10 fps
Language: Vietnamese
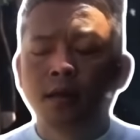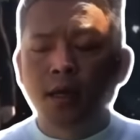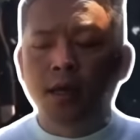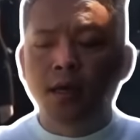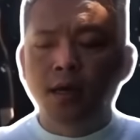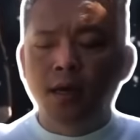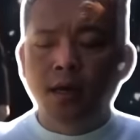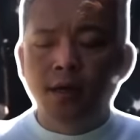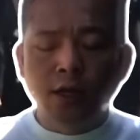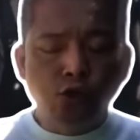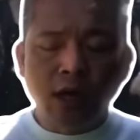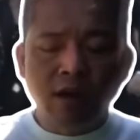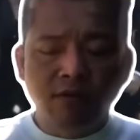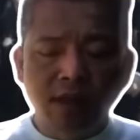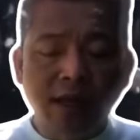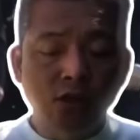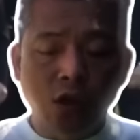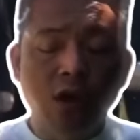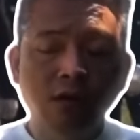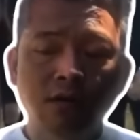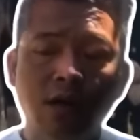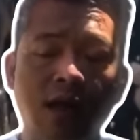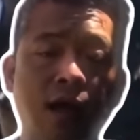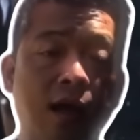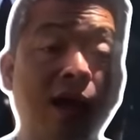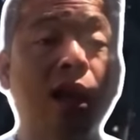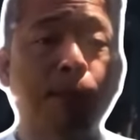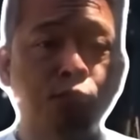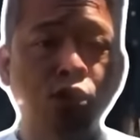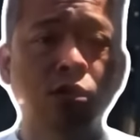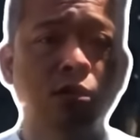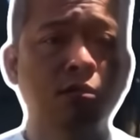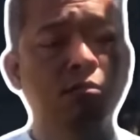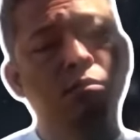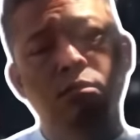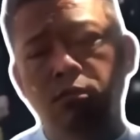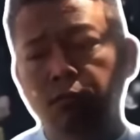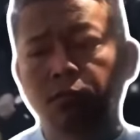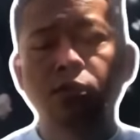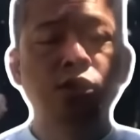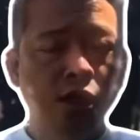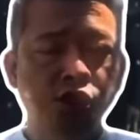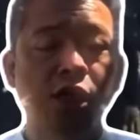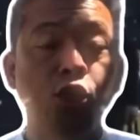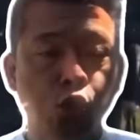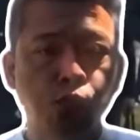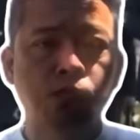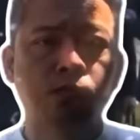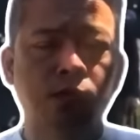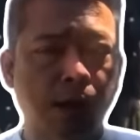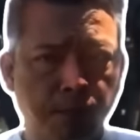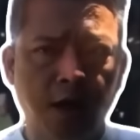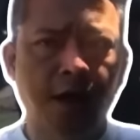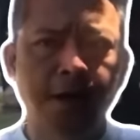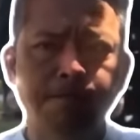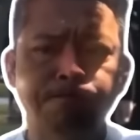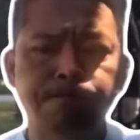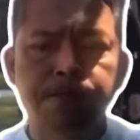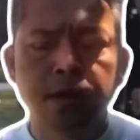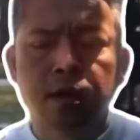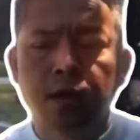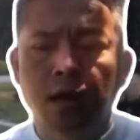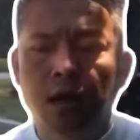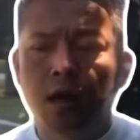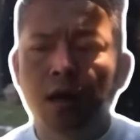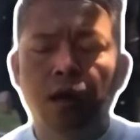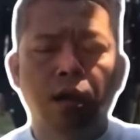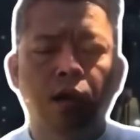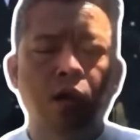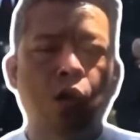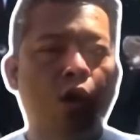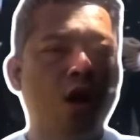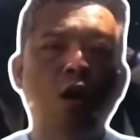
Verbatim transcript: thì ờ, để cho các quý vị thấy rõ được là cái lập trường nhất trí chung tập thể uh, họ